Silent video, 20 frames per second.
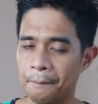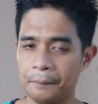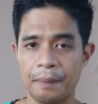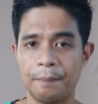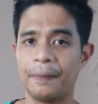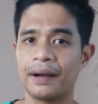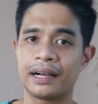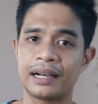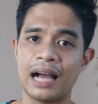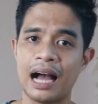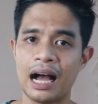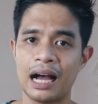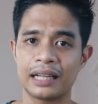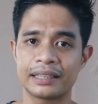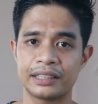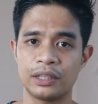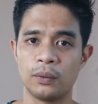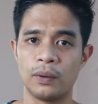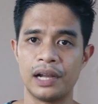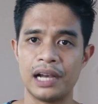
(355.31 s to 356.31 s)

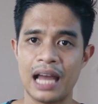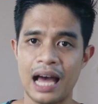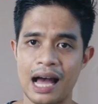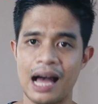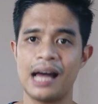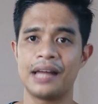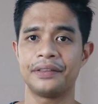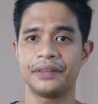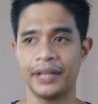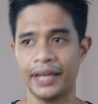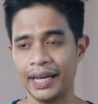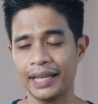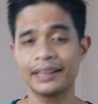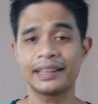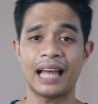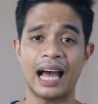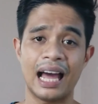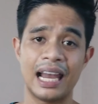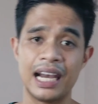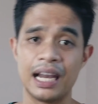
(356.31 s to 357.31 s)
mapagkakatiwalaan,
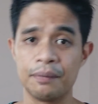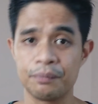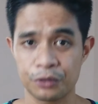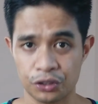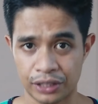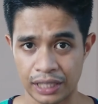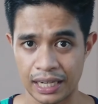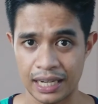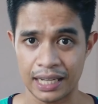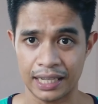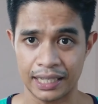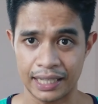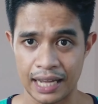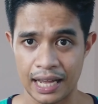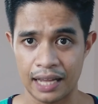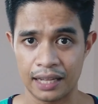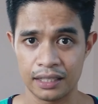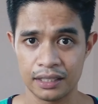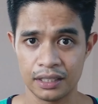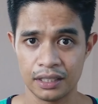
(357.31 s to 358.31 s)
and alam nyo
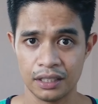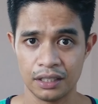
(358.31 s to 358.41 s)
talaga